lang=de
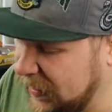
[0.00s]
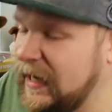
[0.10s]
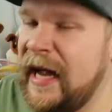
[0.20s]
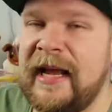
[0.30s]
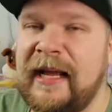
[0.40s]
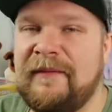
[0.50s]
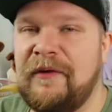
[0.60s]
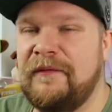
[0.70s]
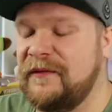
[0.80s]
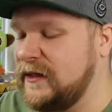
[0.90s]
Leider kein
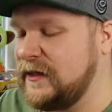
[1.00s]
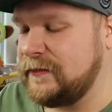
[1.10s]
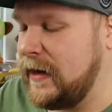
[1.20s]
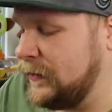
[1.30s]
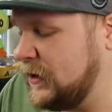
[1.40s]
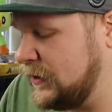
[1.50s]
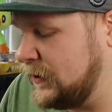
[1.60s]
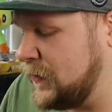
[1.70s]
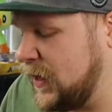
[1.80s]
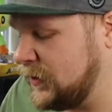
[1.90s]
Wolf dieses Mal, aber das
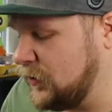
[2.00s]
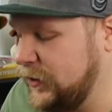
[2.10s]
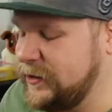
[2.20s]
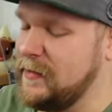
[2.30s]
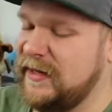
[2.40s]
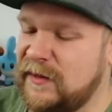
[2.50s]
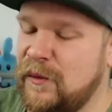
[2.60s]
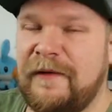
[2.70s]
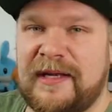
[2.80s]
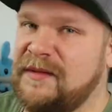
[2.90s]
ist mir jetzt heute mal
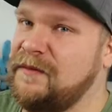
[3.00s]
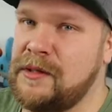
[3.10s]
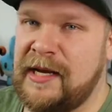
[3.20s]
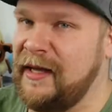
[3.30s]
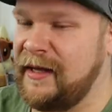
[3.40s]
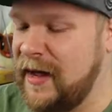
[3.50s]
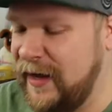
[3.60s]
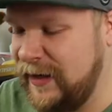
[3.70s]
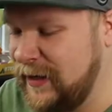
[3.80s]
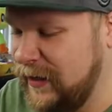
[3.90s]
so fast von
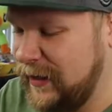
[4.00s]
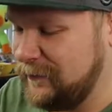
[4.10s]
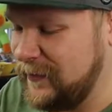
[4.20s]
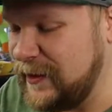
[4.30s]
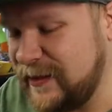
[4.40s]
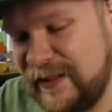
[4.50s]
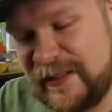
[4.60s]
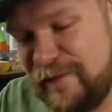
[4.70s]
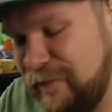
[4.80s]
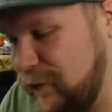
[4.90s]
egal. Mit
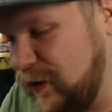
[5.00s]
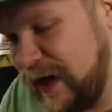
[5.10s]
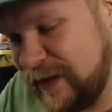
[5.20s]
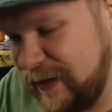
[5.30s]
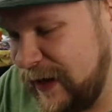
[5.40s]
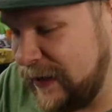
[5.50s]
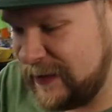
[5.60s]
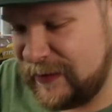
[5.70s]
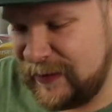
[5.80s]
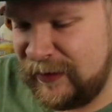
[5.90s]
dieser Full Art
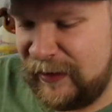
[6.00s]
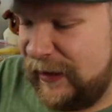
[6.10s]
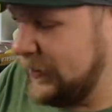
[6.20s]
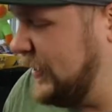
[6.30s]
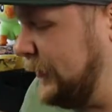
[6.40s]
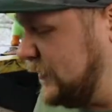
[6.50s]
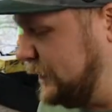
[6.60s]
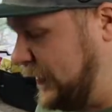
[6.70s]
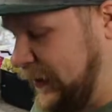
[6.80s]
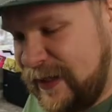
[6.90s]
Karte. Selbst
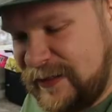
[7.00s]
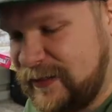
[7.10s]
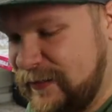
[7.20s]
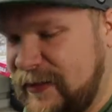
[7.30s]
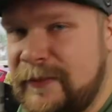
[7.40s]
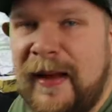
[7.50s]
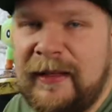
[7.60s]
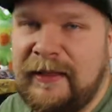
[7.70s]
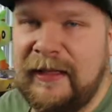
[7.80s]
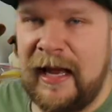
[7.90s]
wenn jetzt, ich
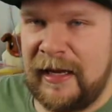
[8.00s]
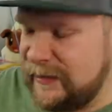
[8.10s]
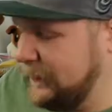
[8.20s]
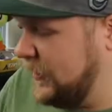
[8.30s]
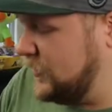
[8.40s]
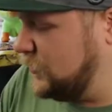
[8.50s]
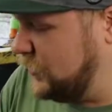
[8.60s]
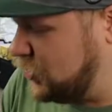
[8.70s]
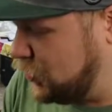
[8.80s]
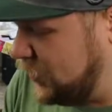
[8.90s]
meine klar, es wäre
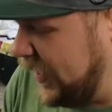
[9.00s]
natürlich schon